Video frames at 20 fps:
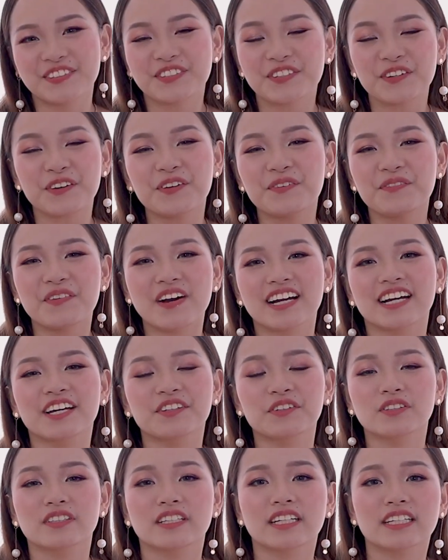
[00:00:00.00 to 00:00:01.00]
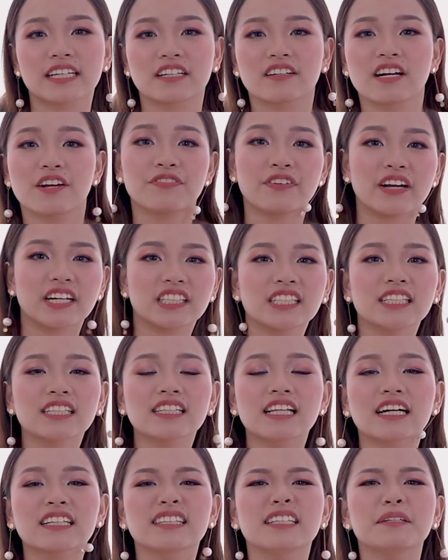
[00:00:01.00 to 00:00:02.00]
Gusto ko yung mga ganun drinks eh. Refreshing
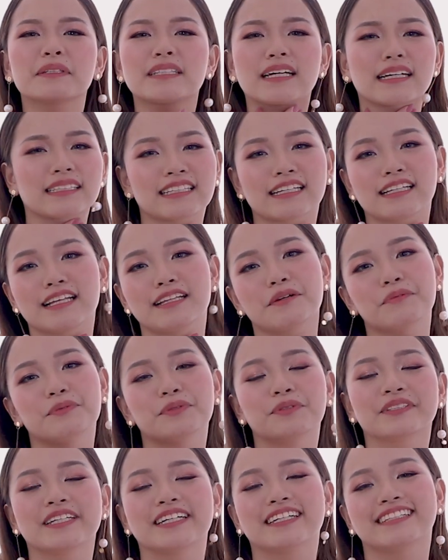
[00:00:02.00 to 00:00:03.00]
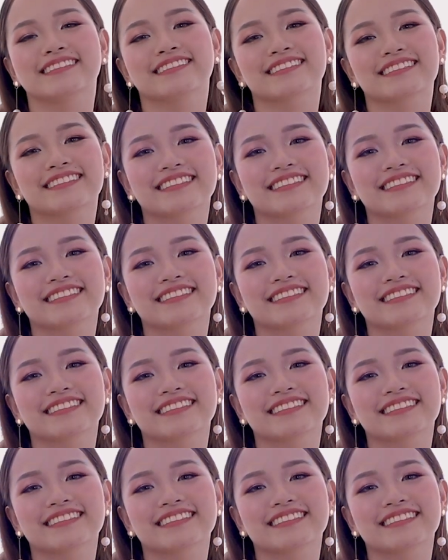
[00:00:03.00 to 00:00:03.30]
lang, di masakit sa lalamunan.